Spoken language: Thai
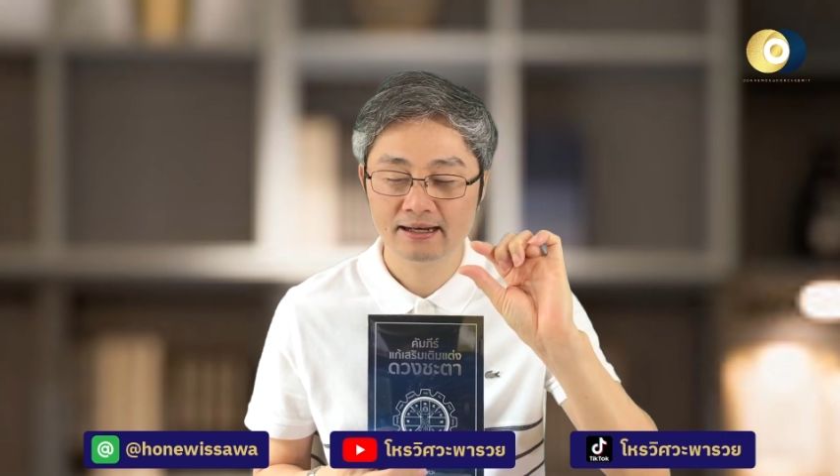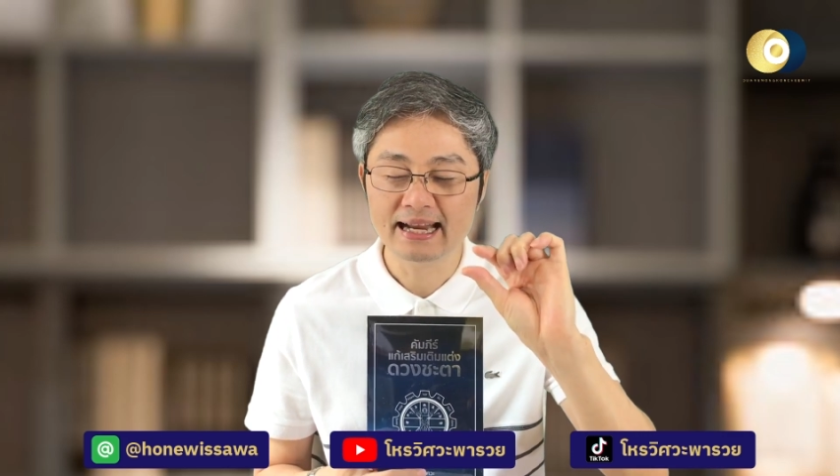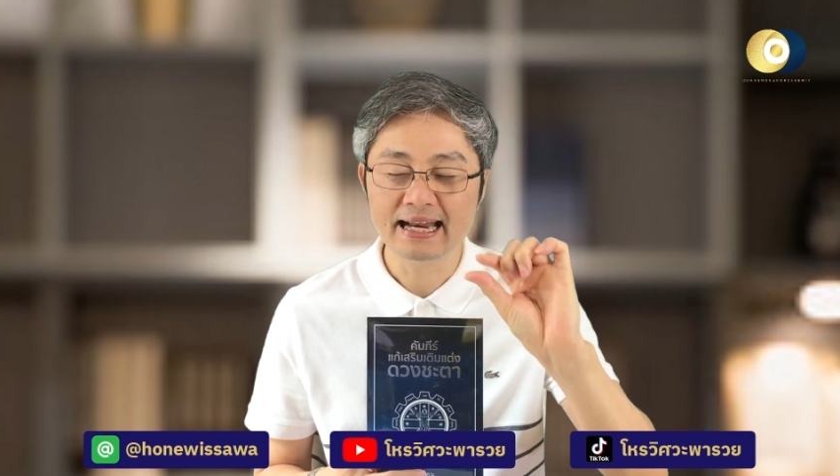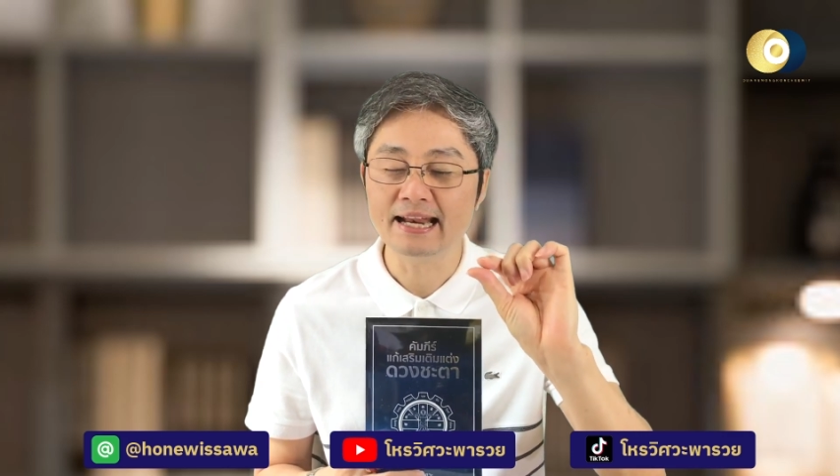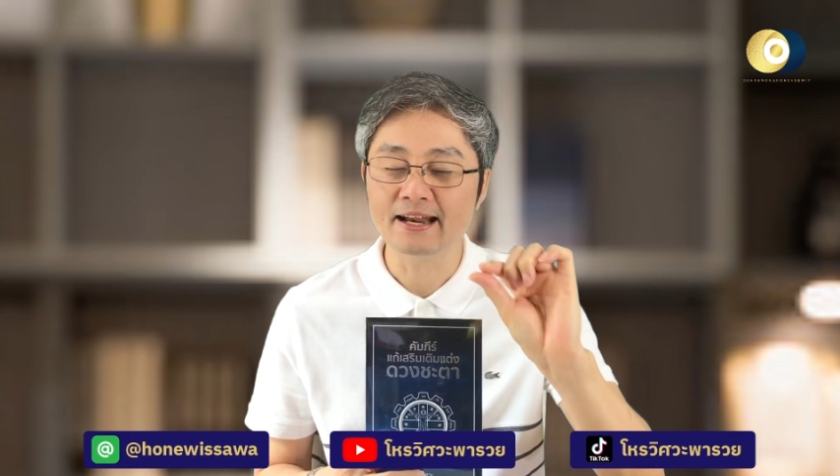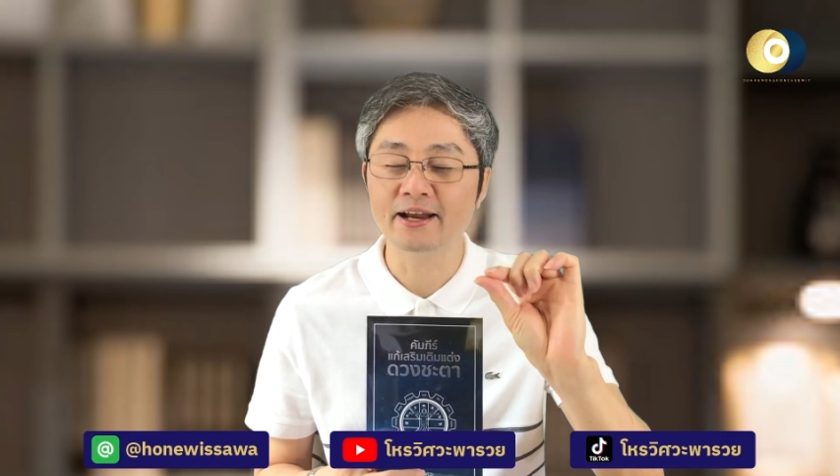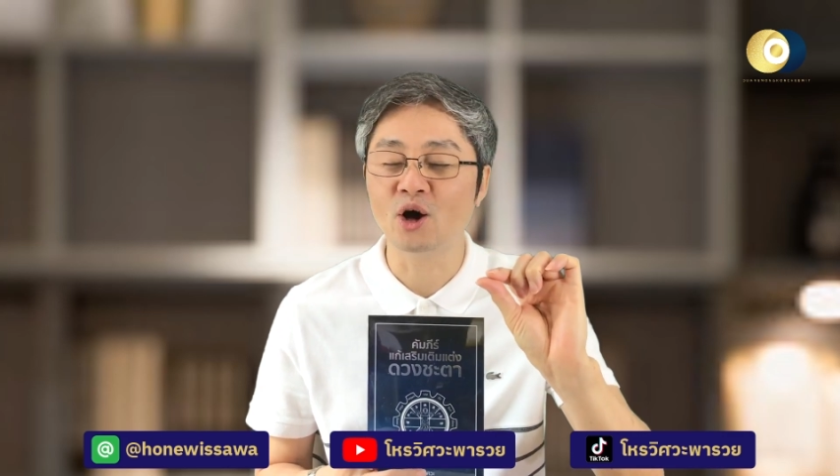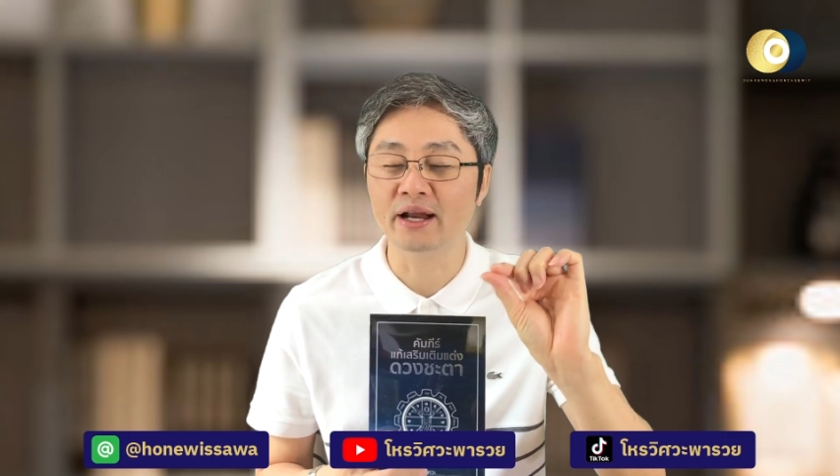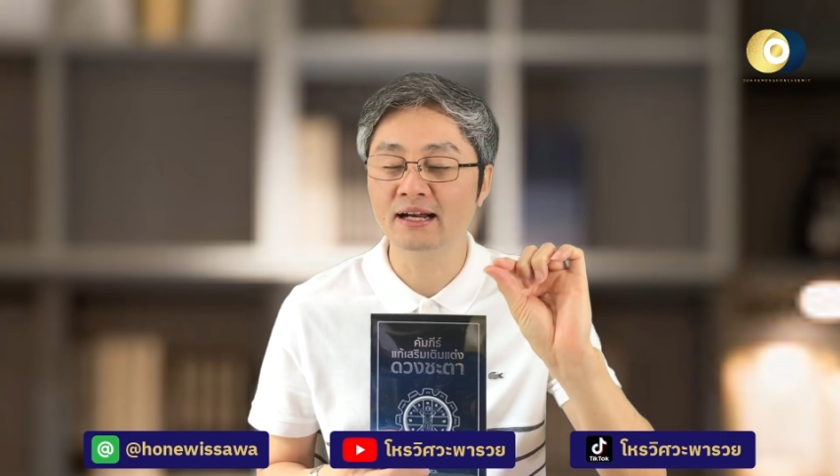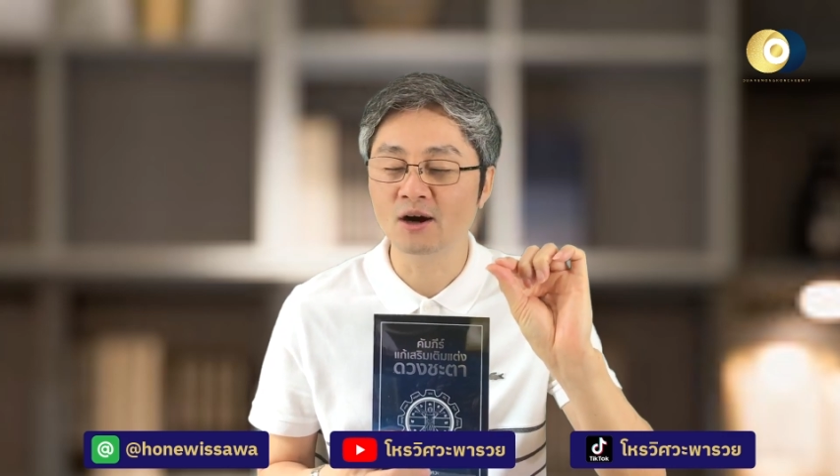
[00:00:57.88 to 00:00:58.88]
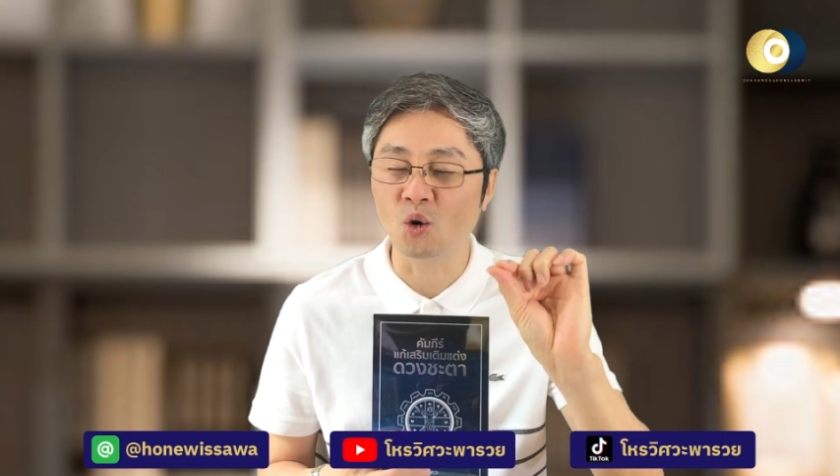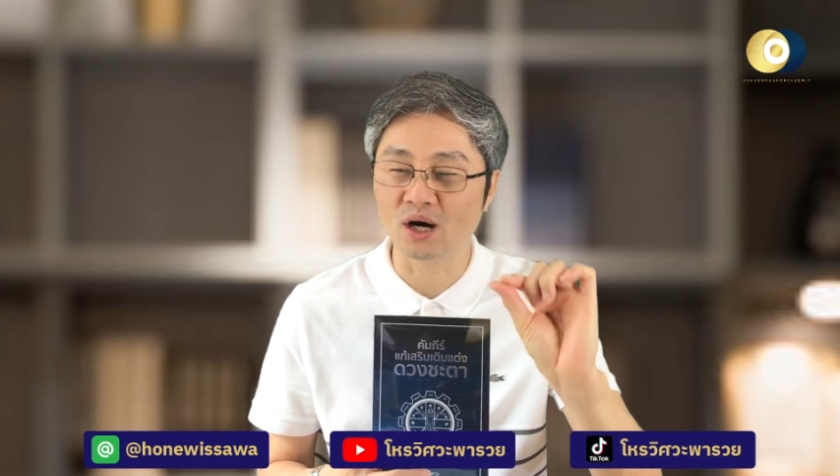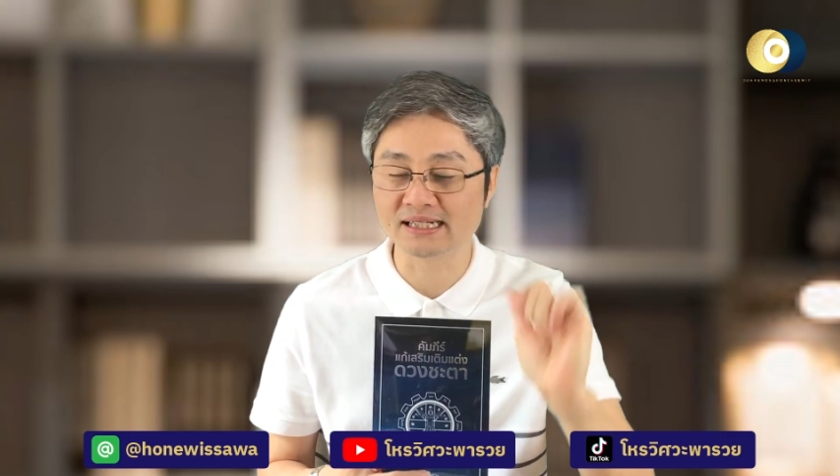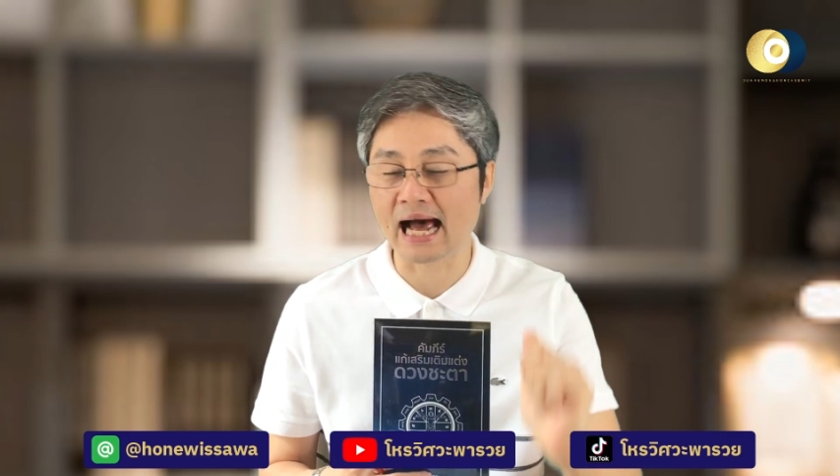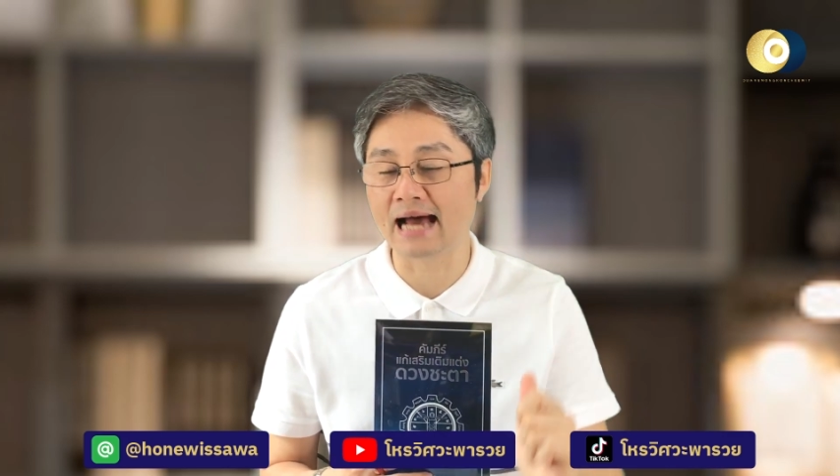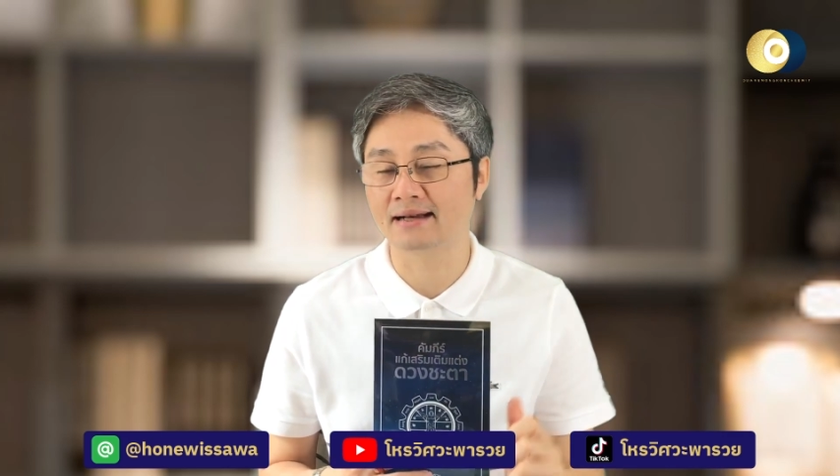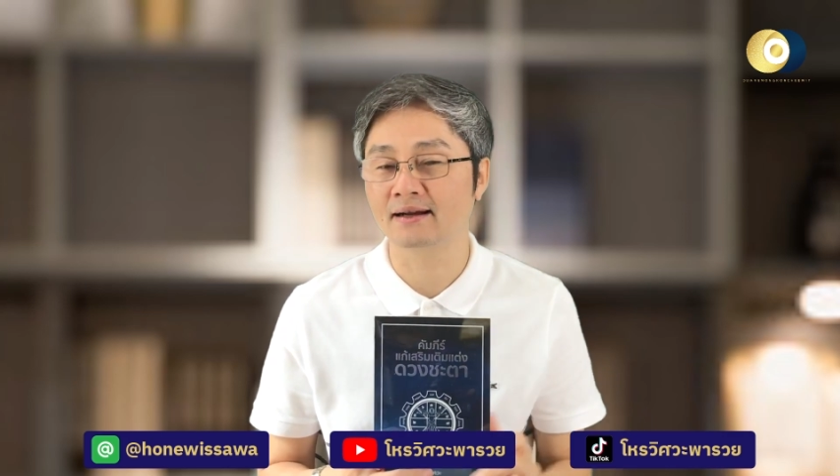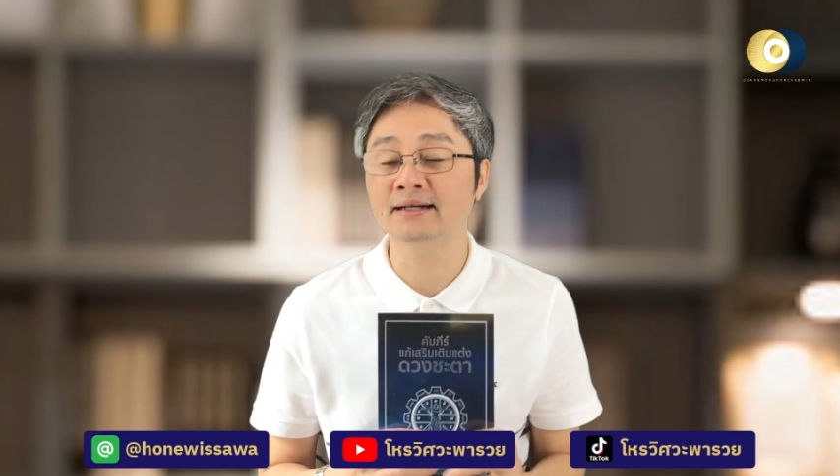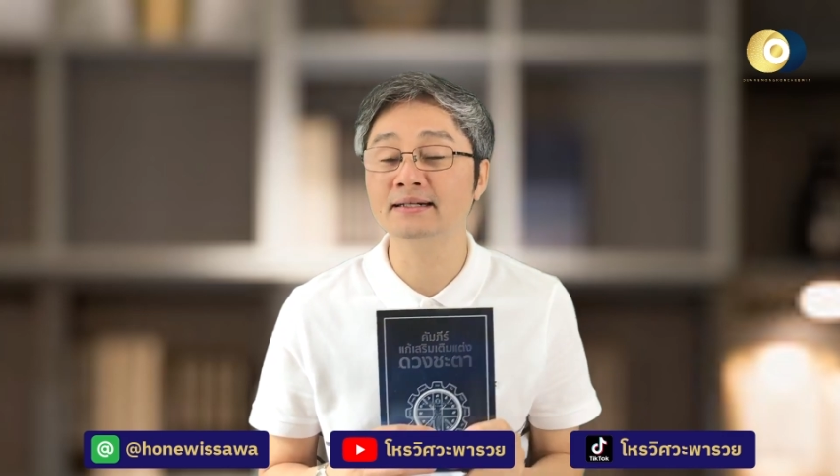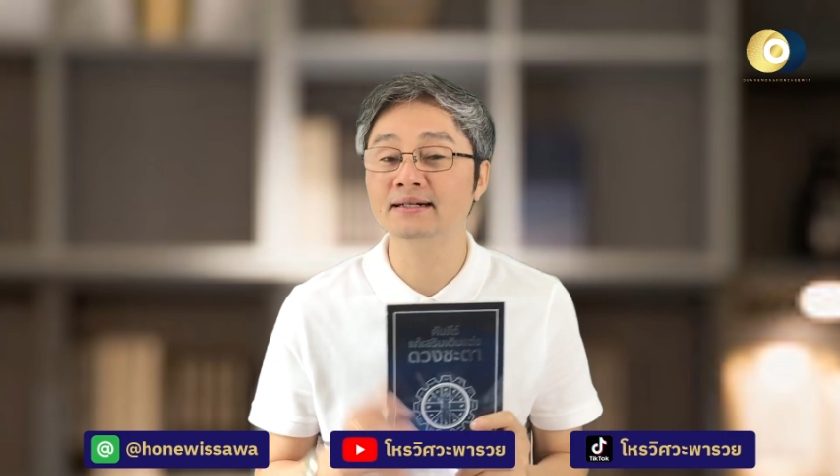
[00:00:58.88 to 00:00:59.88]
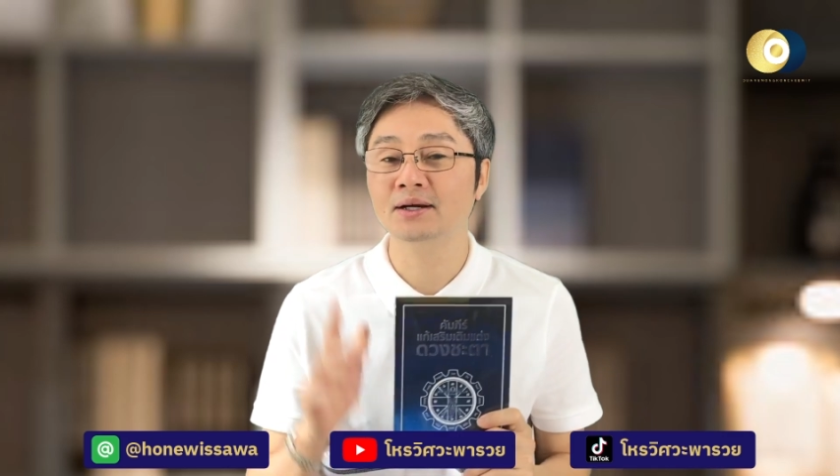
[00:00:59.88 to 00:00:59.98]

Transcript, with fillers: นิดๆหน่อยๆในเรื่องโหราศาสตร์ก็คือ